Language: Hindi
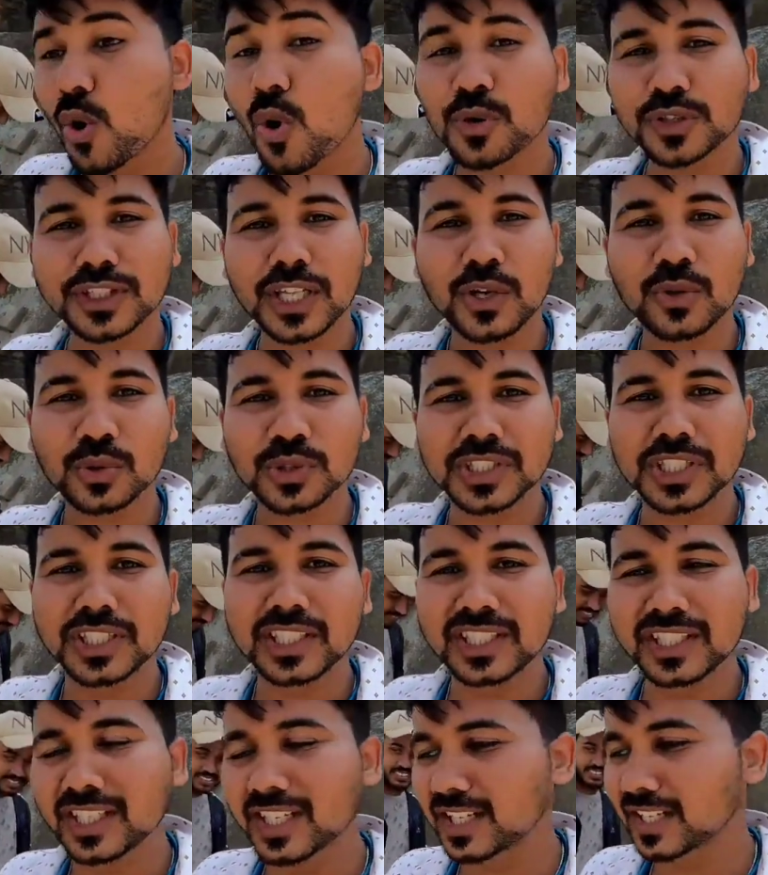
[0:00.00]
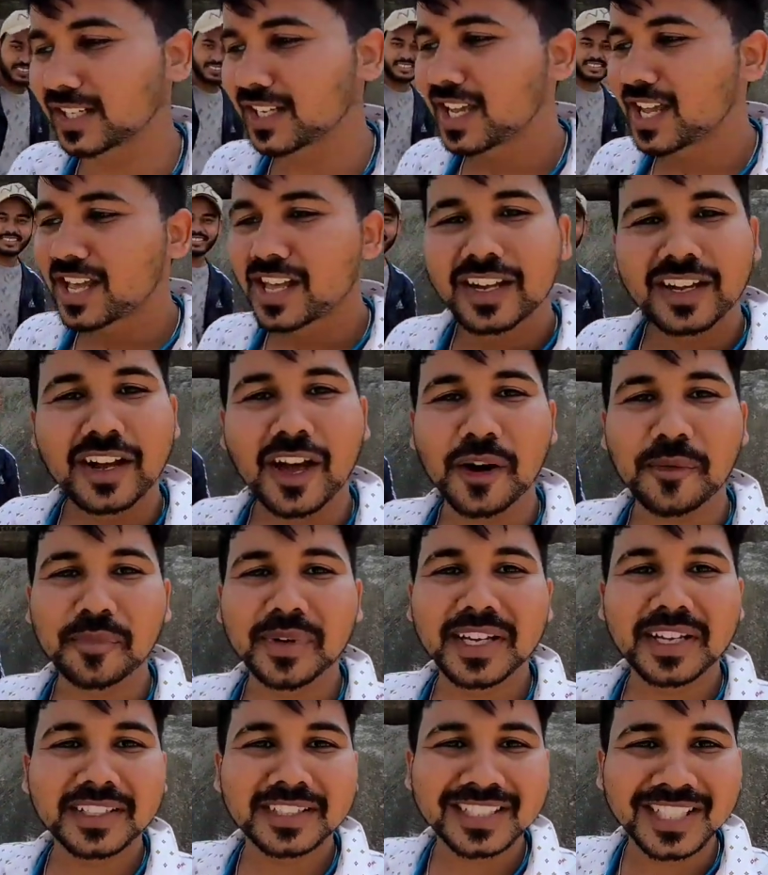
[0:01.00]
होता कुछ नहीं है घर
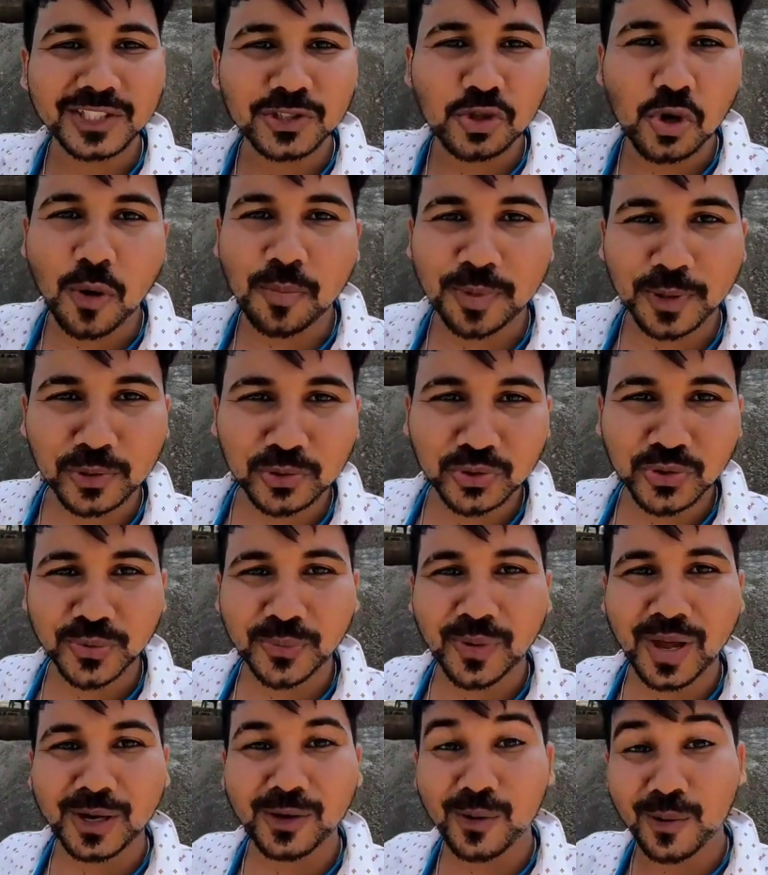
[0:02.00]
में इसके चौपर उतरवा